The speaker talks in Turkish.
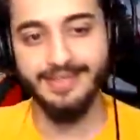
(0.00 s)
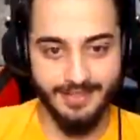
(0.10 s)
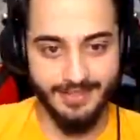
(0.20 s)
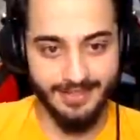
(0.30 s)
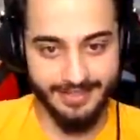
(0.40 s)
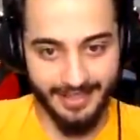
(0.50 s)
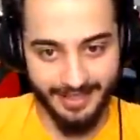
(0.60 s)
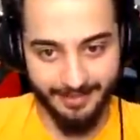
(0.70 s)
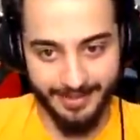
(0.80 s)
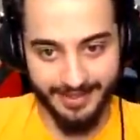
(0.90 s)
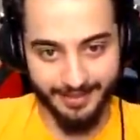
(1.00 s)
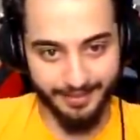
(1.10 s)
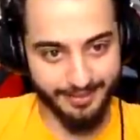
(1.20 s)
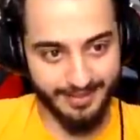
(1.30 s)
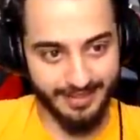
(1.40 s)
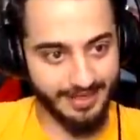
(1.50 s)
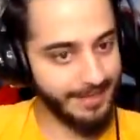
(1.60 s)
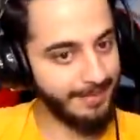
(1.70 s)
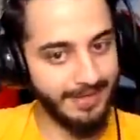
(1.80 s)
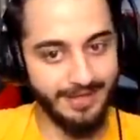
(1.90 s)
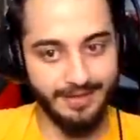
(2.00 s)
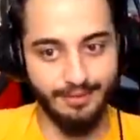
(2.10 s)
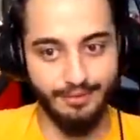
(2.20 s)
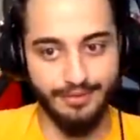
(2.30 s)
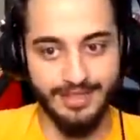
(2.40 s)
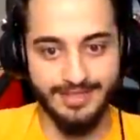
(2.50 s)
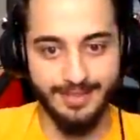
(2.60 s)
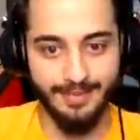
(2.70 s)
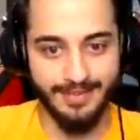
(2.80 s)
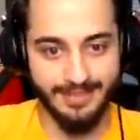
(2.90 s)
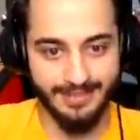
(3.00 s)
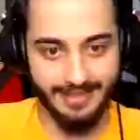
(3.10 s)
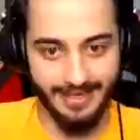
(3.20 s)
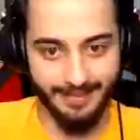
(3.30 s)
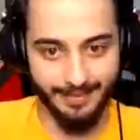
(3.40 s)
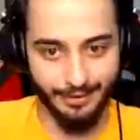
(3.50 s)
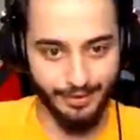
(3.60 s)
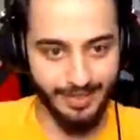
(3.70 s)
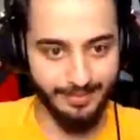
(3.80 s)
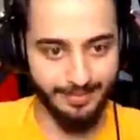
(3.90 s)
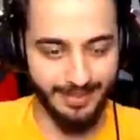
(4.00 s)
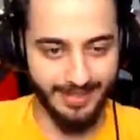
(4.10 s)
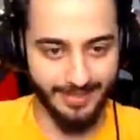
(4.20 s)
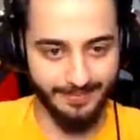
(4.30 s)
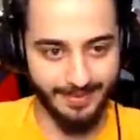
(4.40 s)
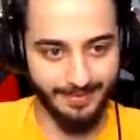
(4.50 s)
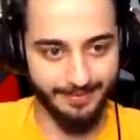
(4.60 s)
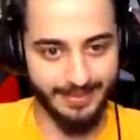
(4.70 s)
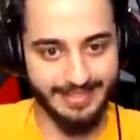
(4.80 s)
Şimdi şaka bir yana dostlar arbeletle tutacağız da bak şimdi arabayı şuraya bir bırakalım tamam bak.